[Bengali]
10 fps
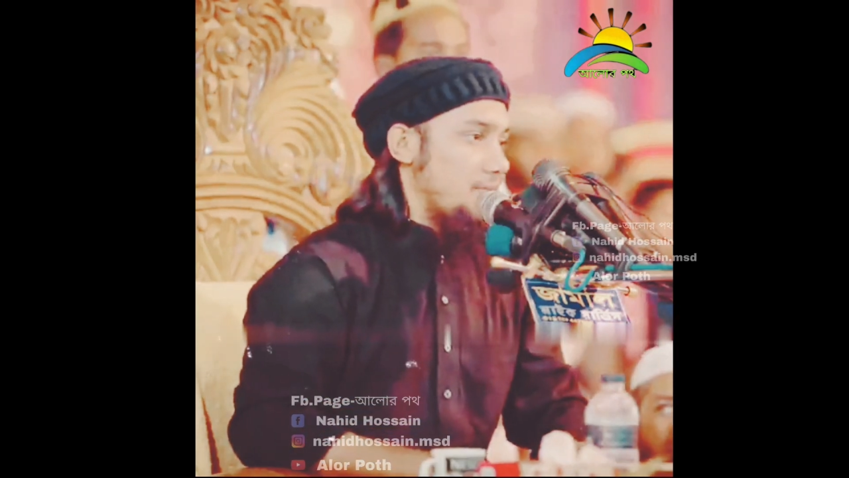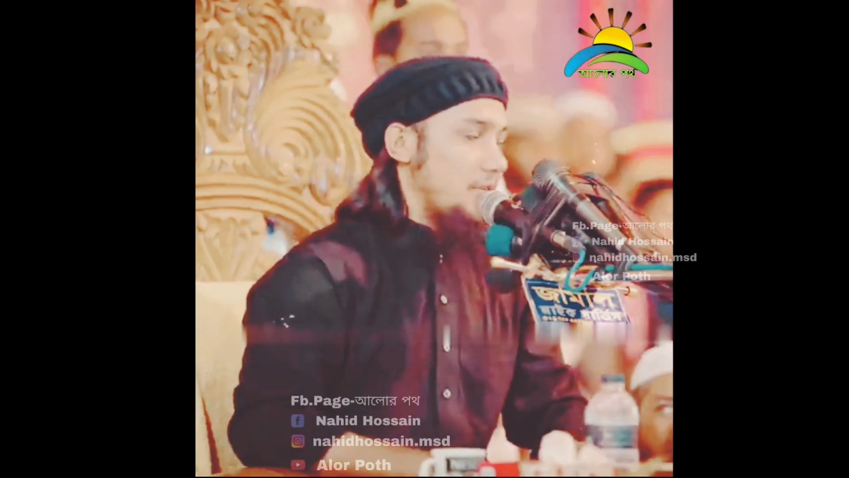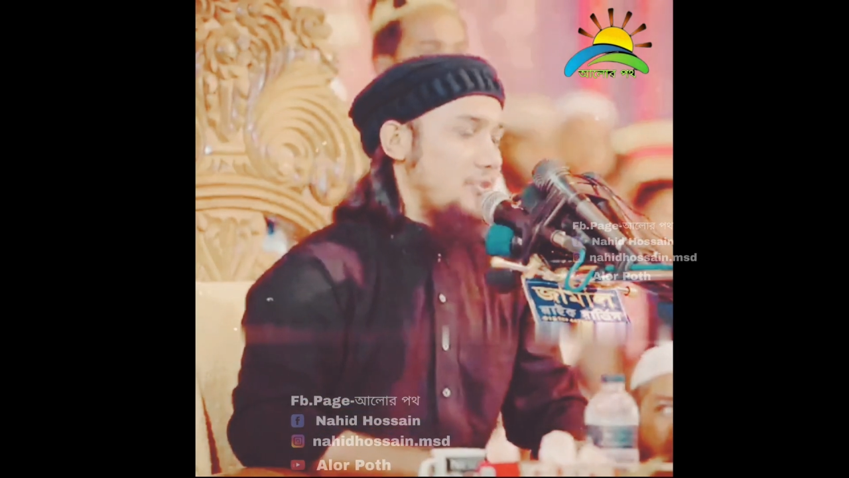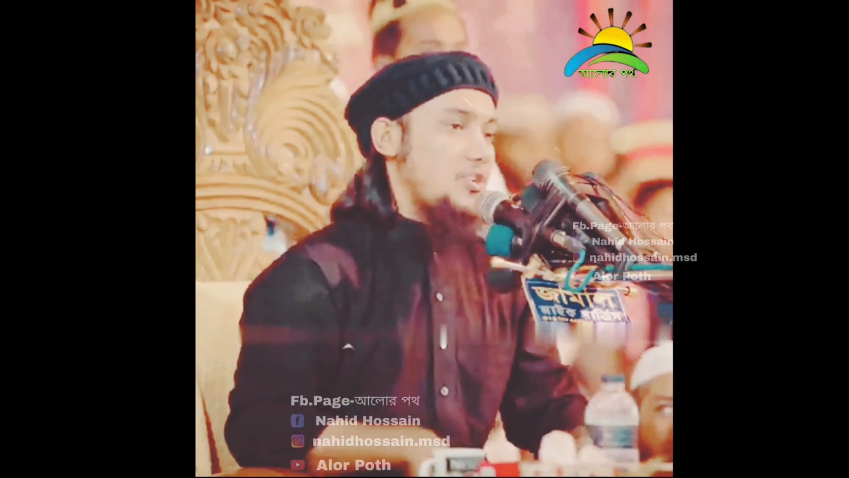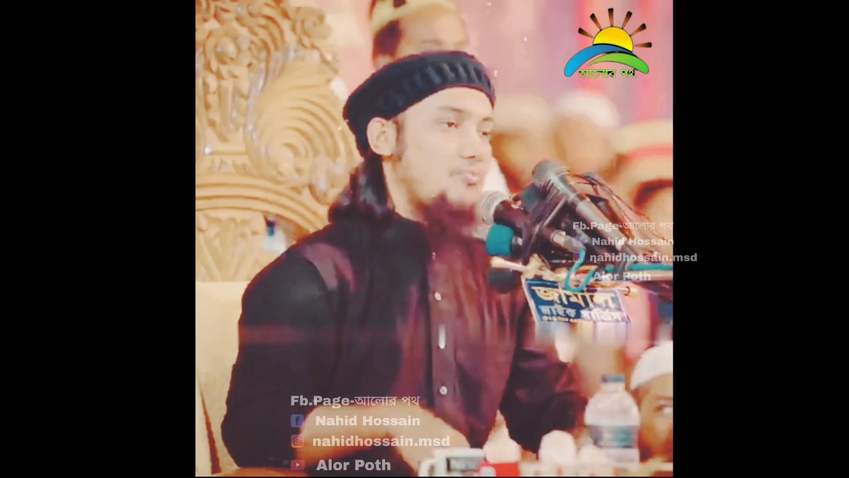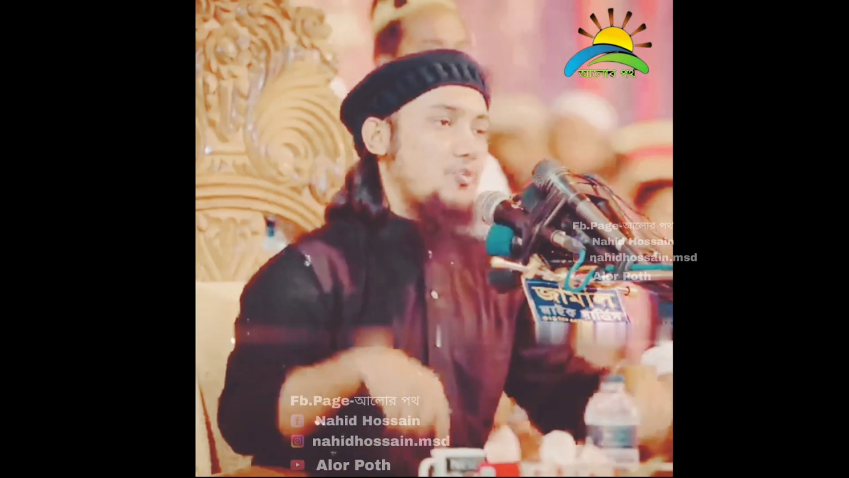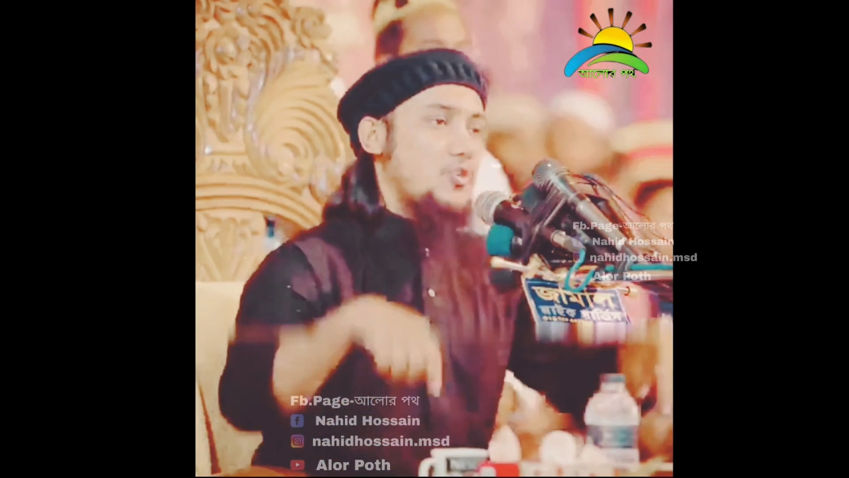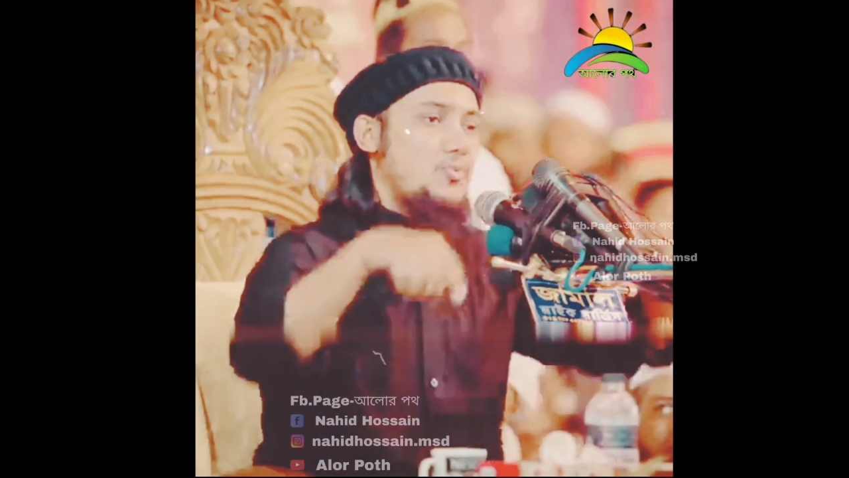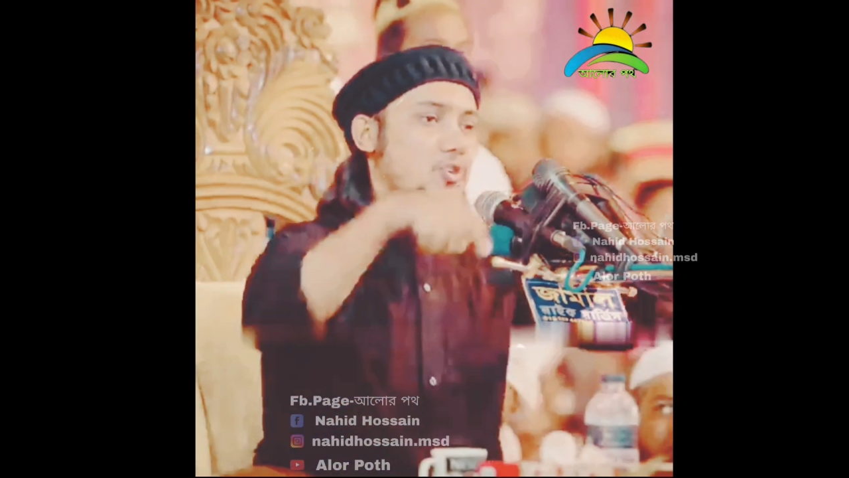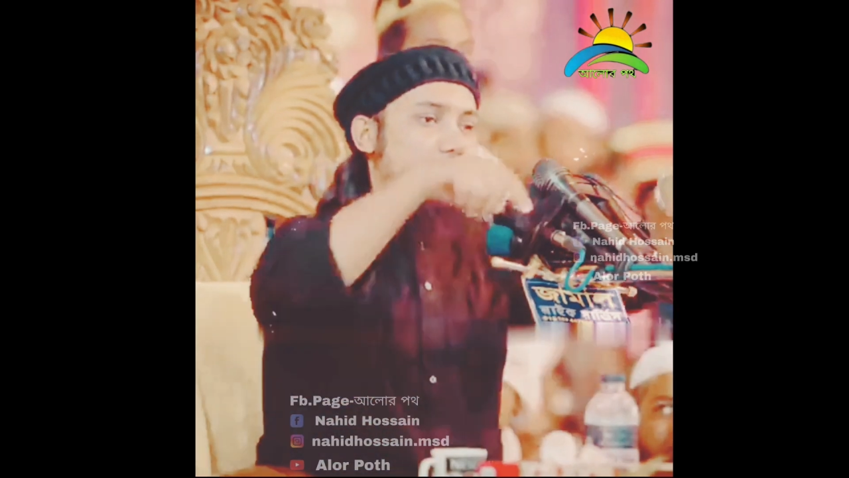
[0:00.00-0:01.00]
তো এইসব
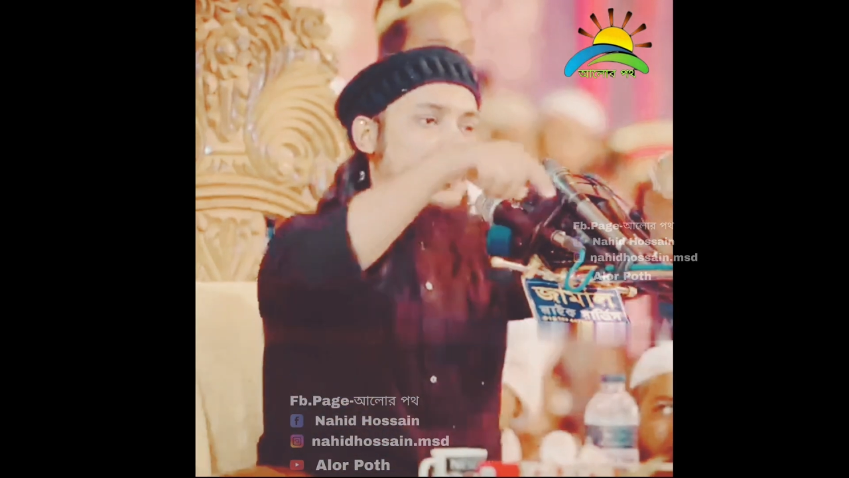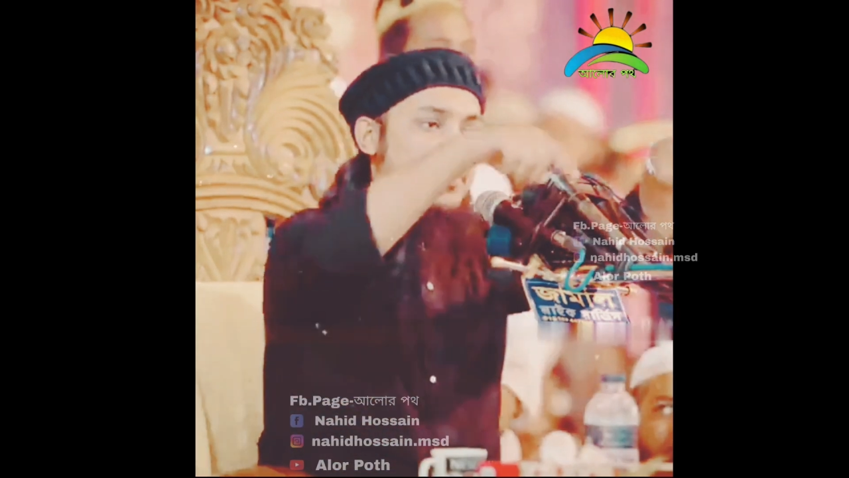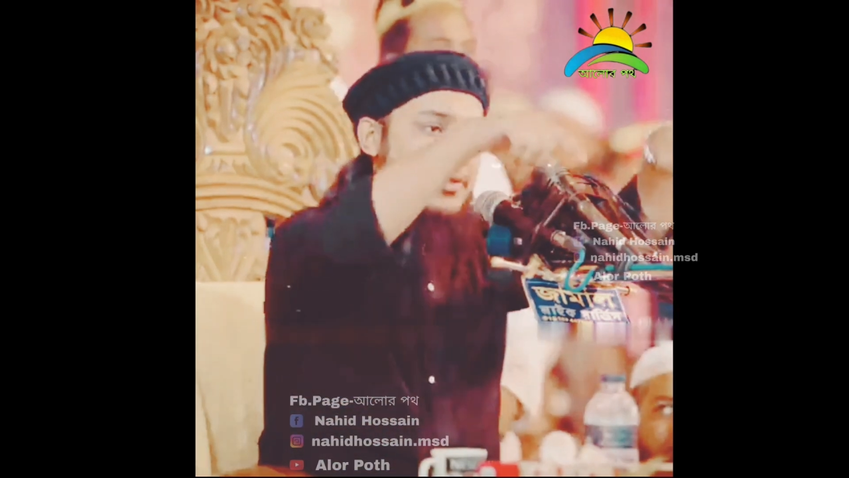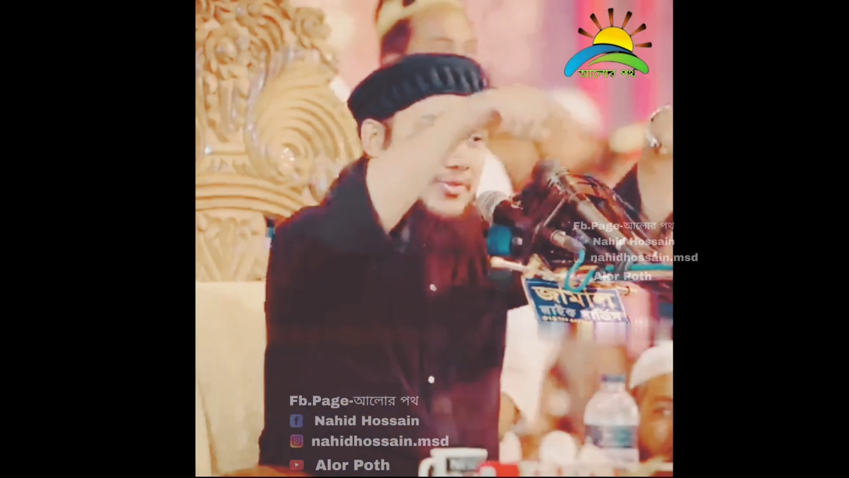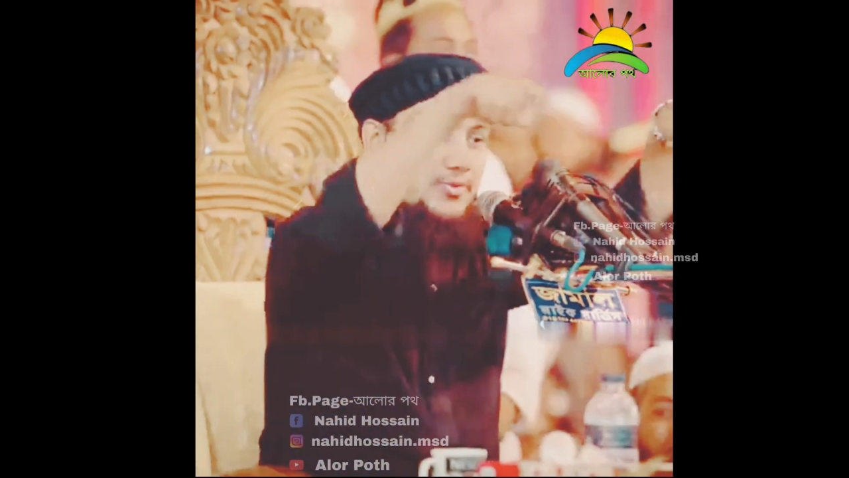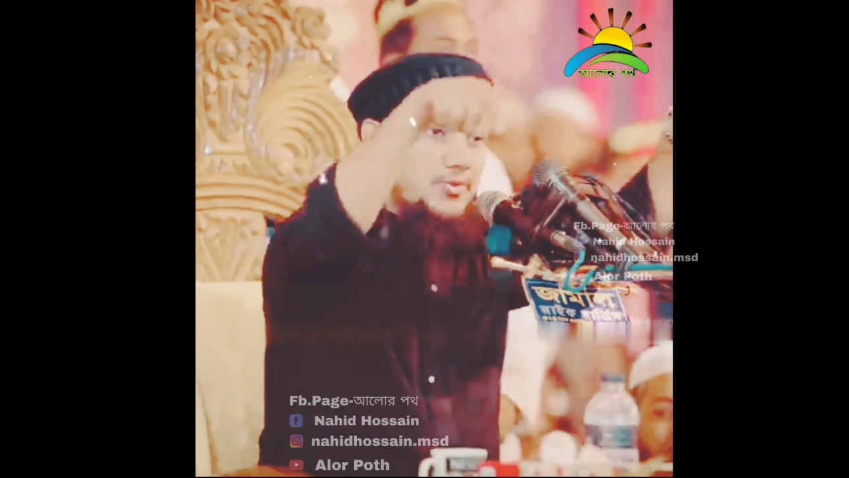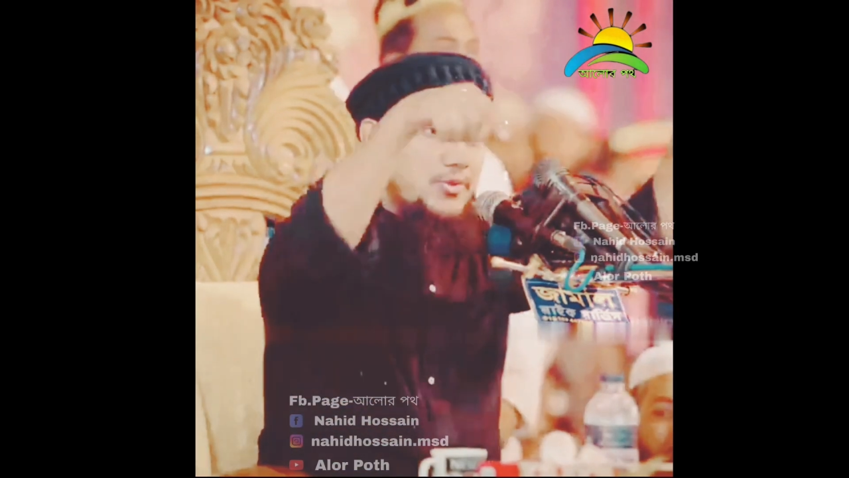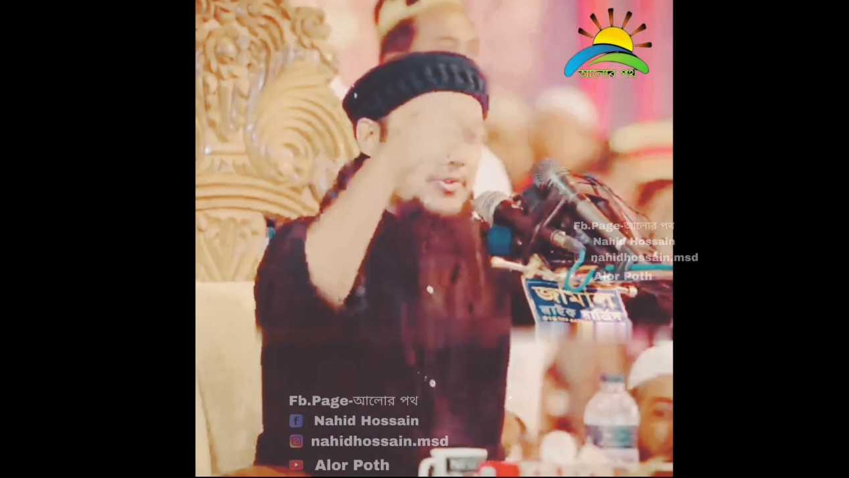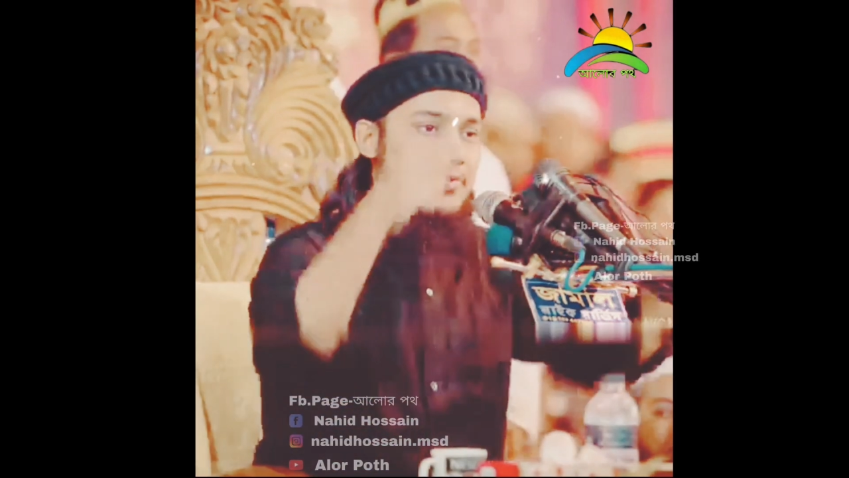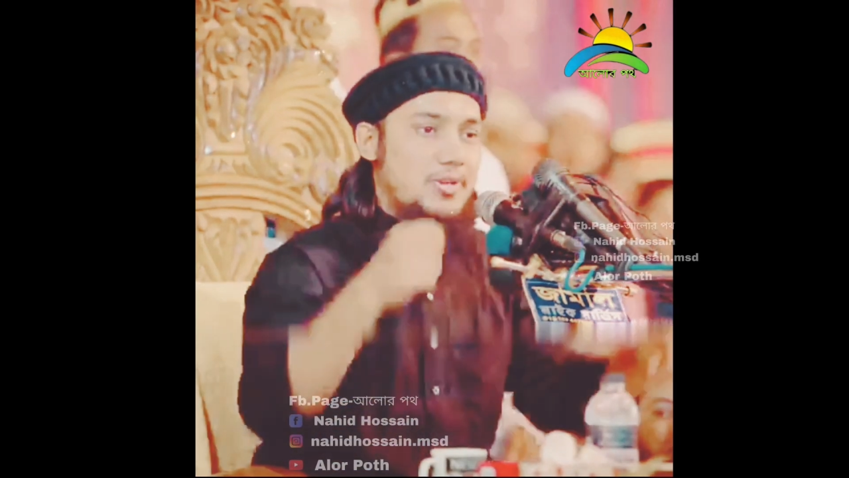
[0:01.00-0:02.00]
বড় বড় মারণ
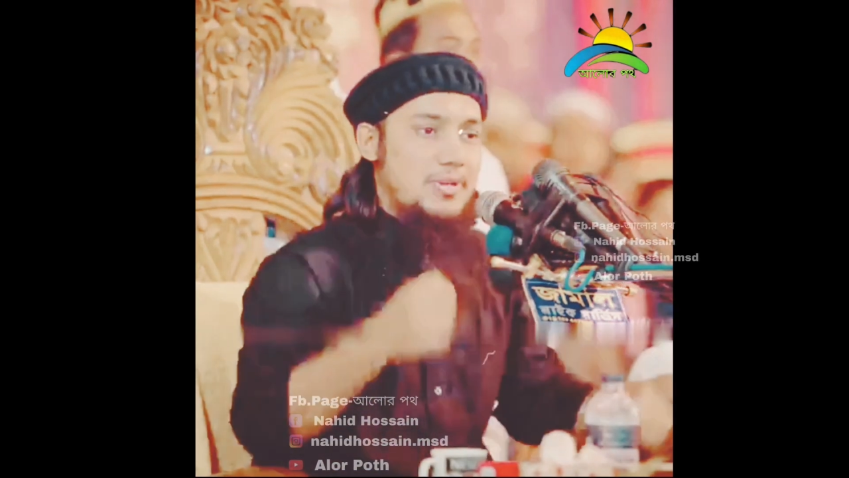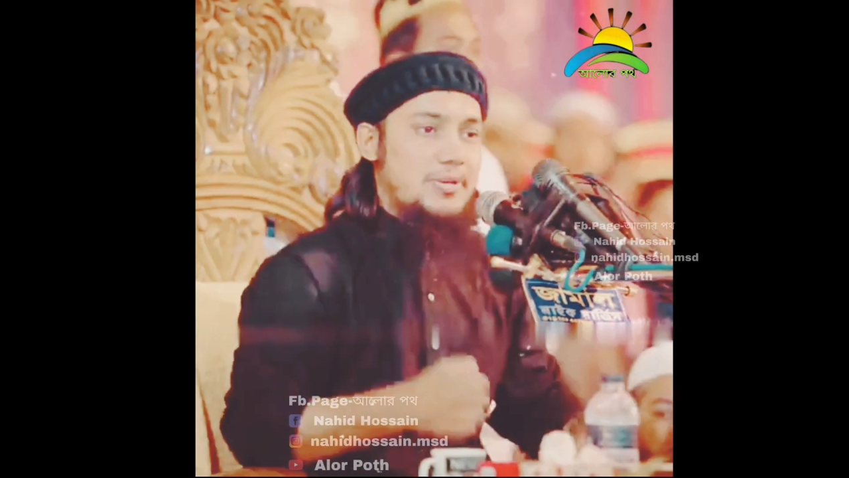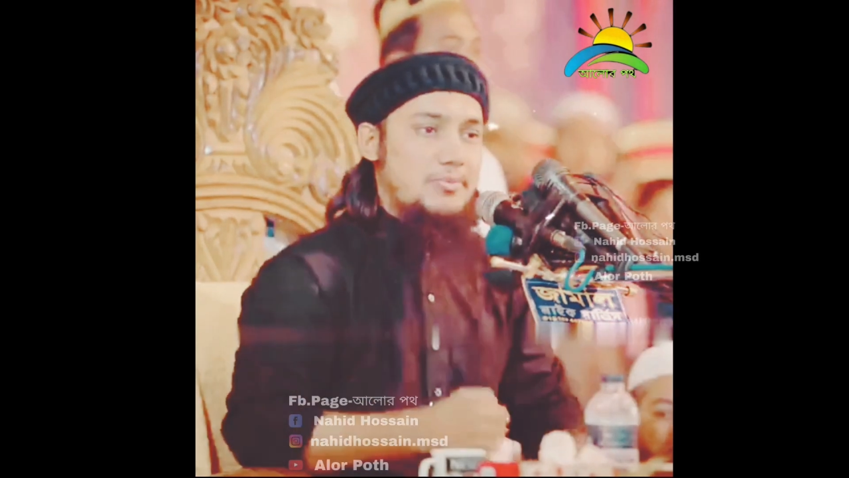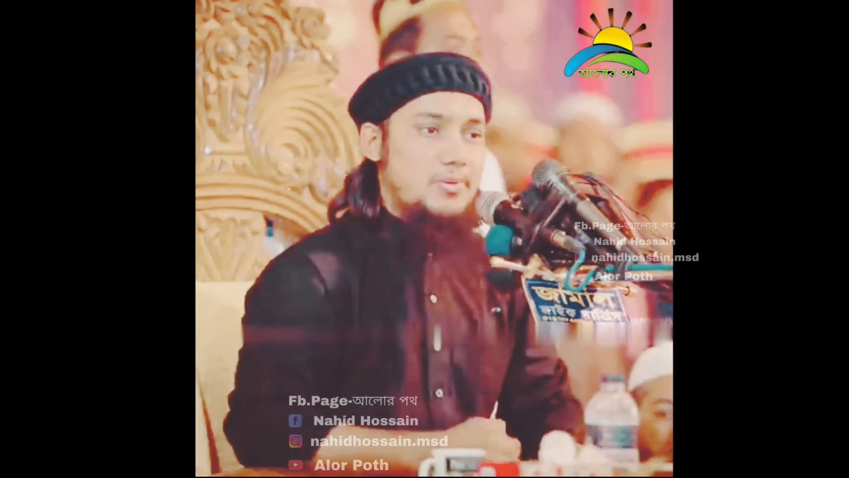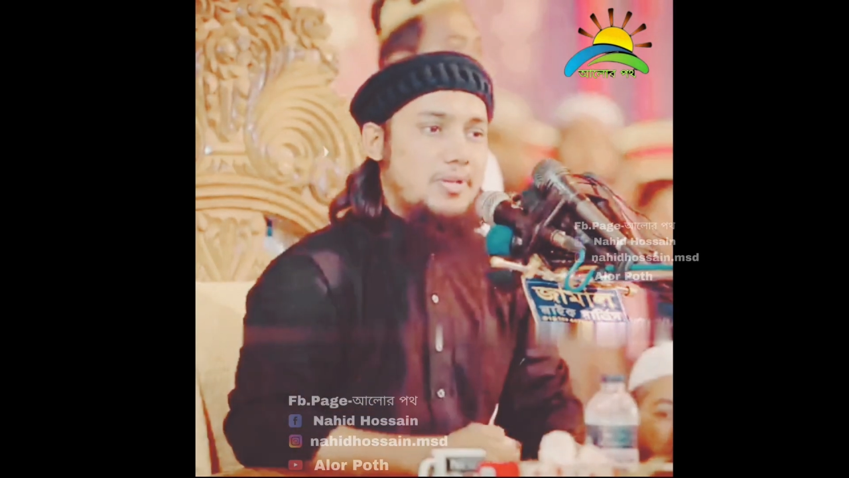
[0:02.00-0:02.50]
অস্ত্রগুলো যেগুলোকে আমরা